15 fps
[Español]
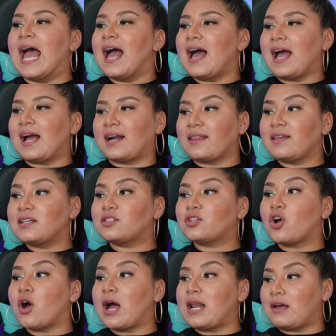
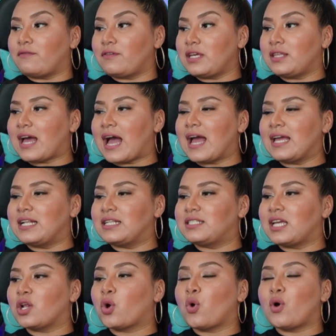agradezco a la vida el
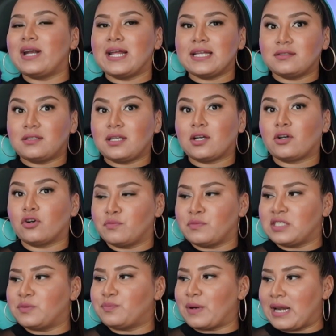ser coherente con
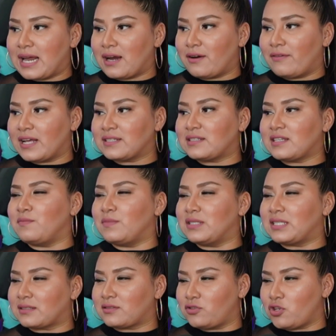mis palabras y
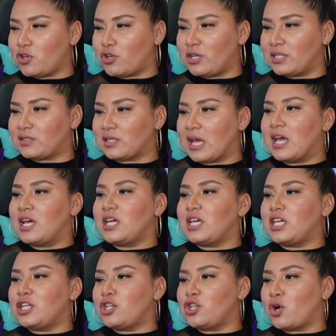mis acciones
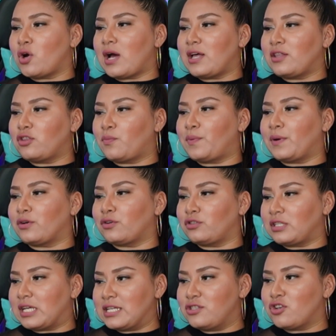y no ando
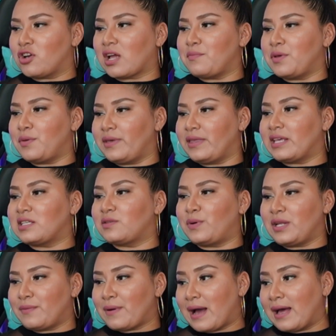pregonando que mi vida es
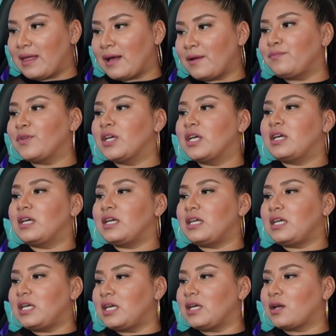privada
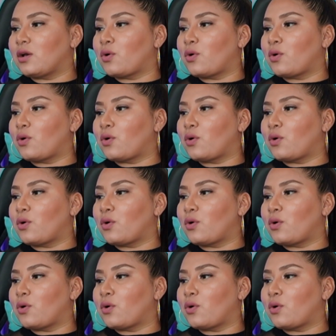y